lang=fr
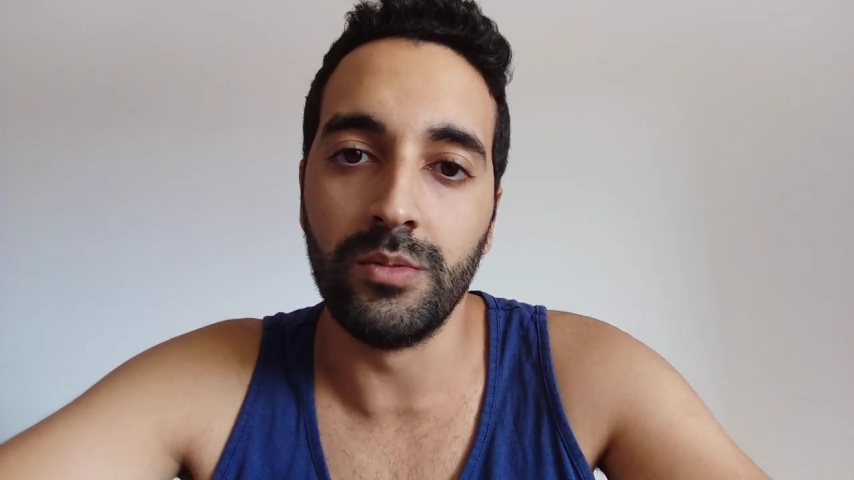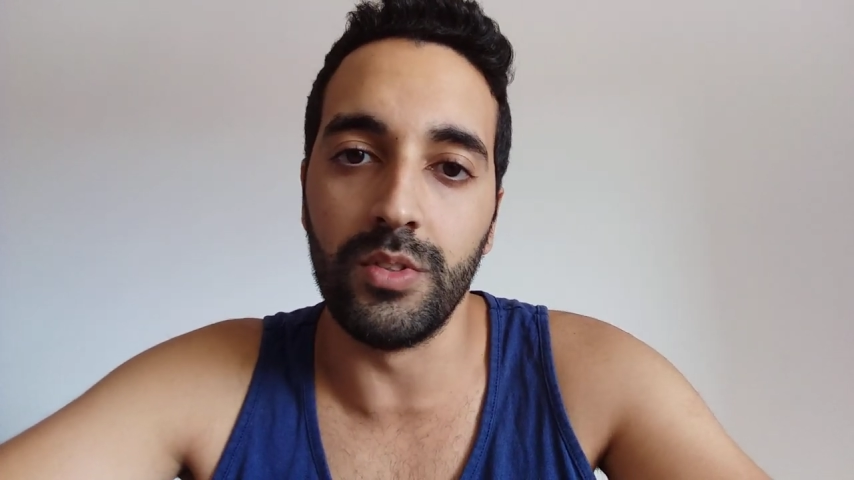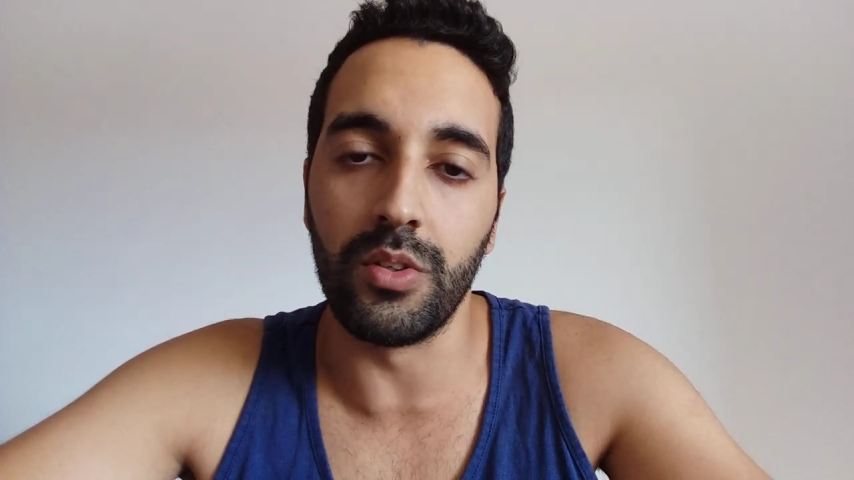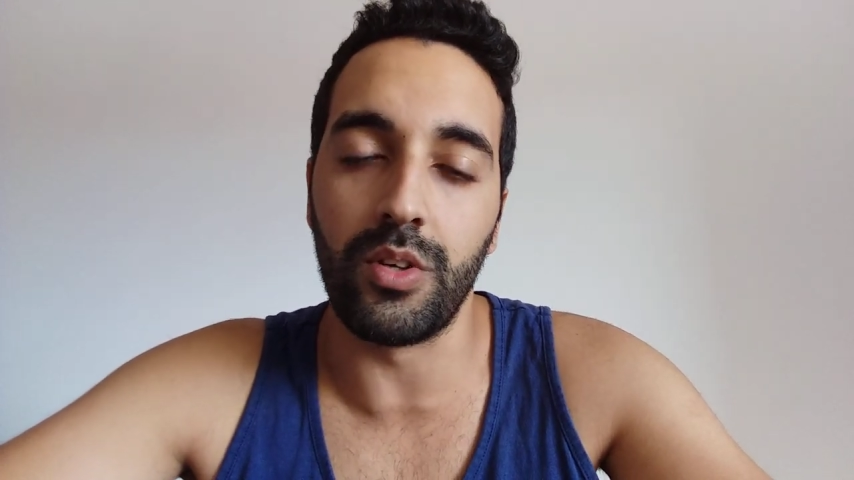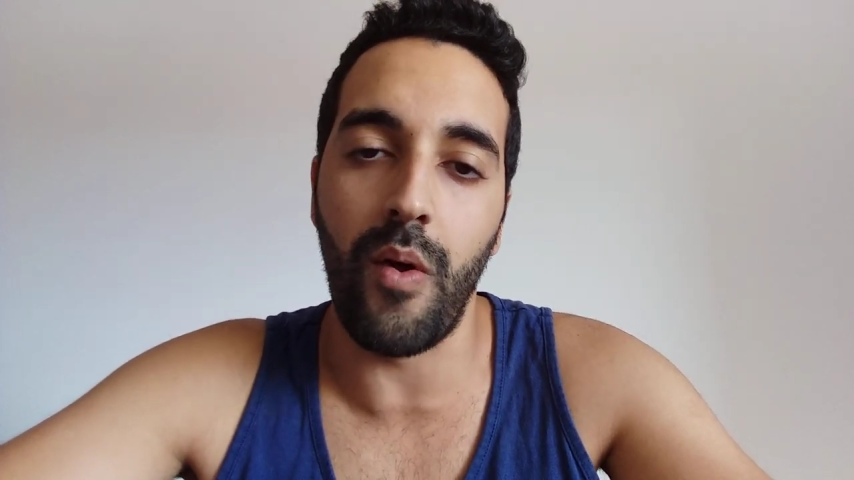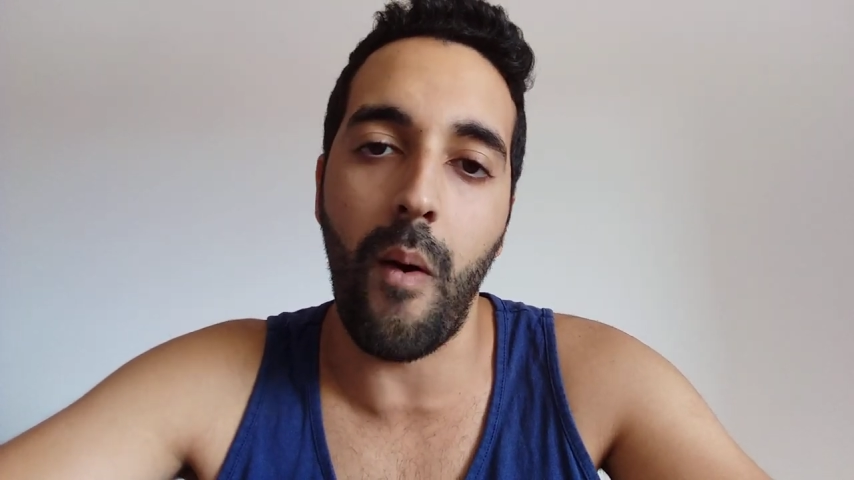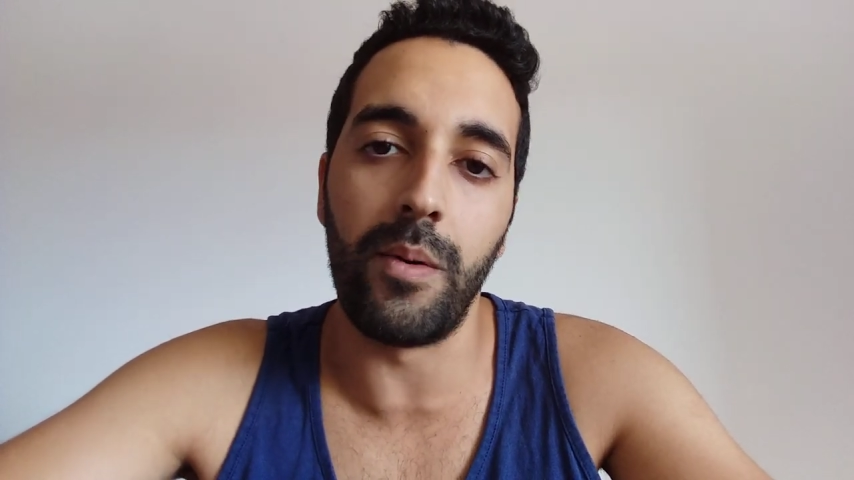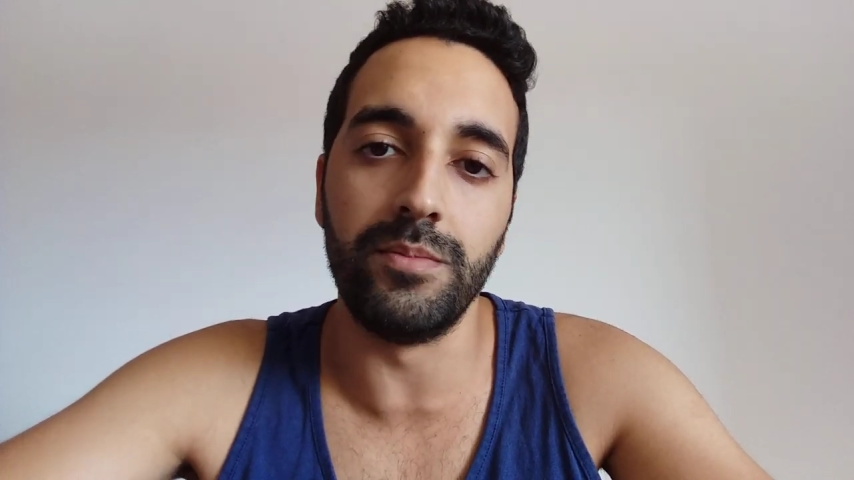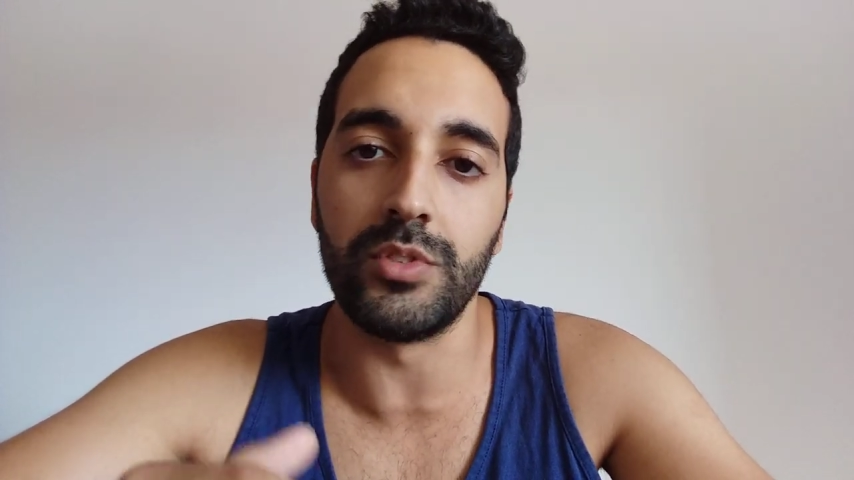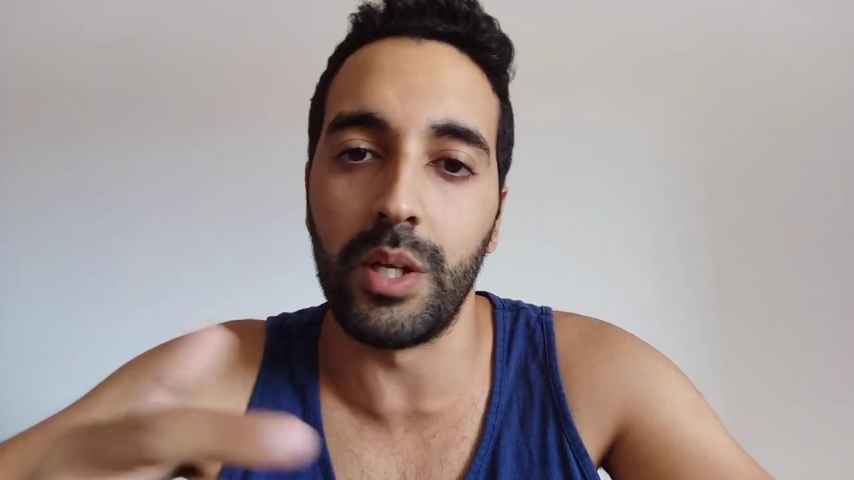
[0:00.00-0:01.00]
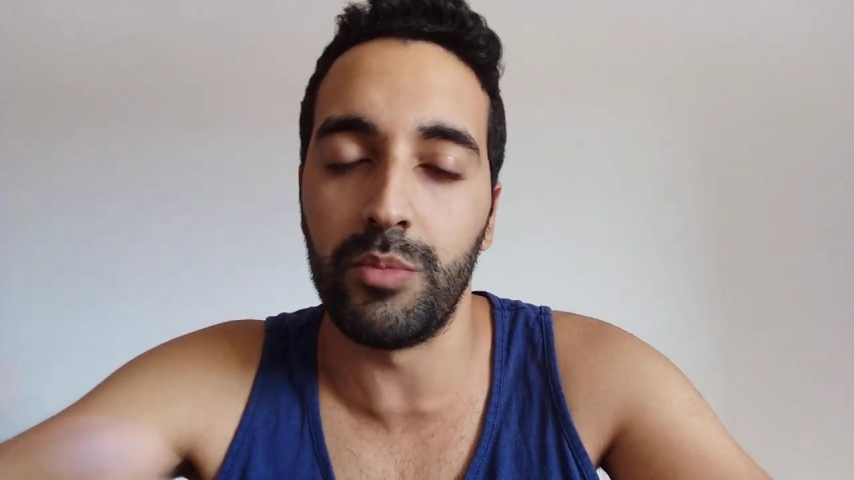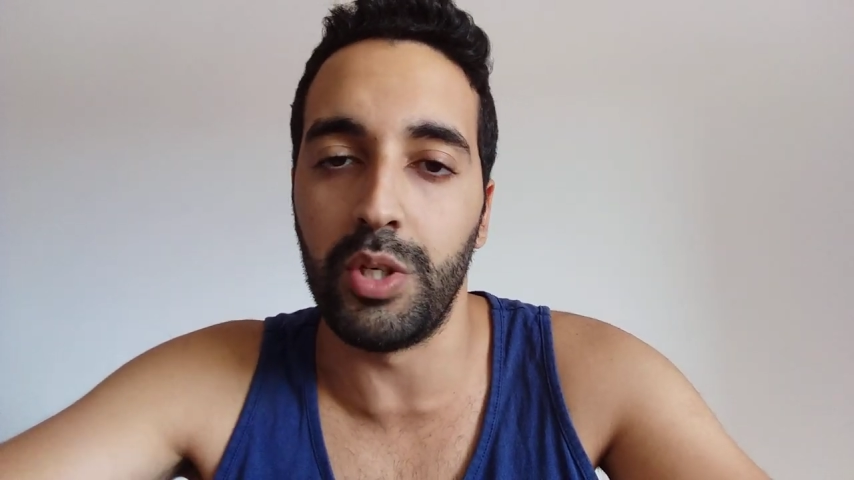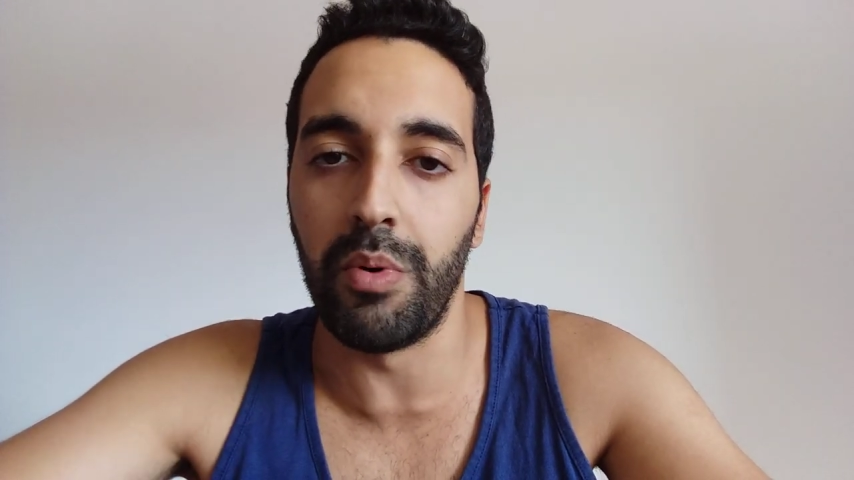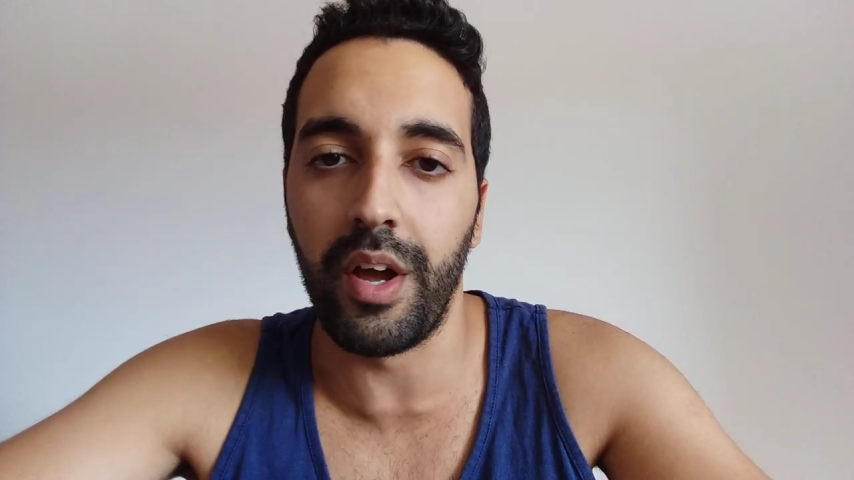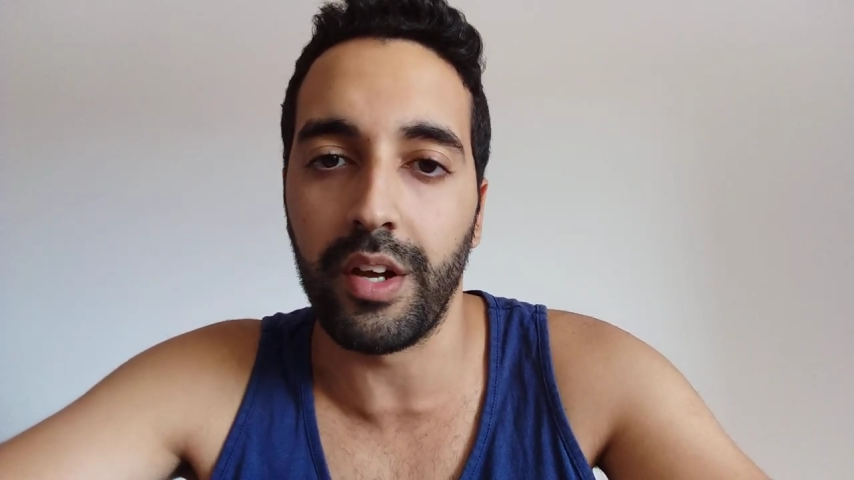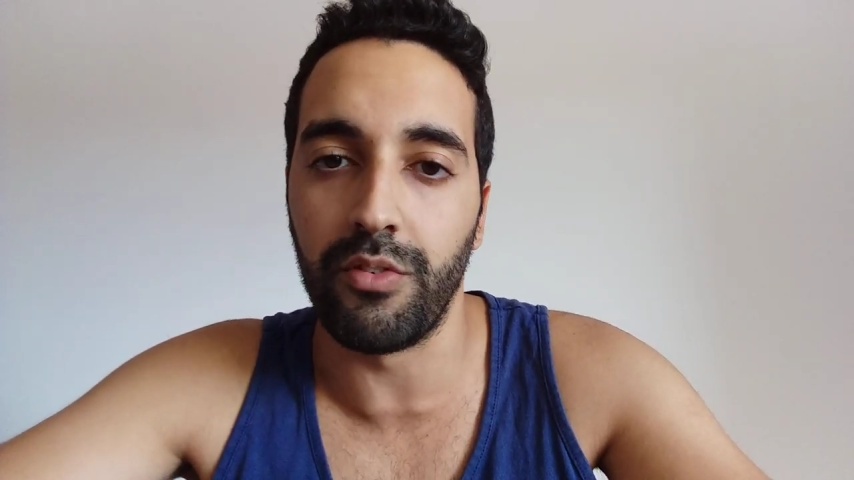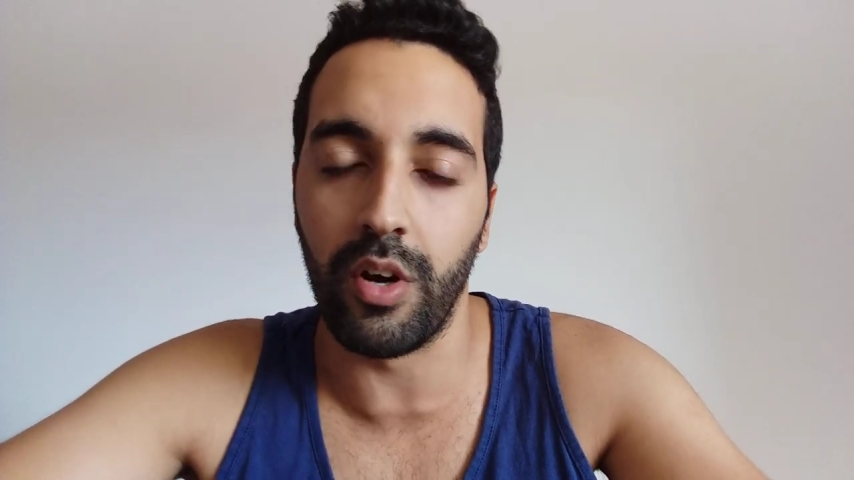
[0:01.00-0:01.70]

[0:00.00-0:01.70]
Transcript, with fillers: Donc euh, c'est un petit break,